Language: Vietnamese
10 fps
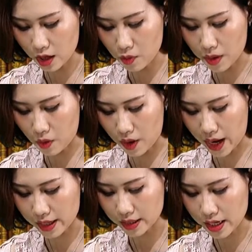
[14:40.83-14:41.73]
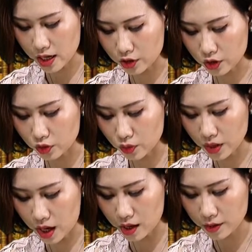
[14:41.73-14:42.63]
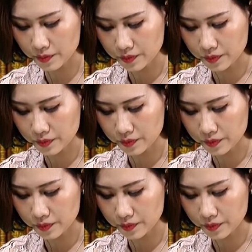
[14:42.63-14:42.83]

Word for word: ông bà ngoại để lo cho chúng nó.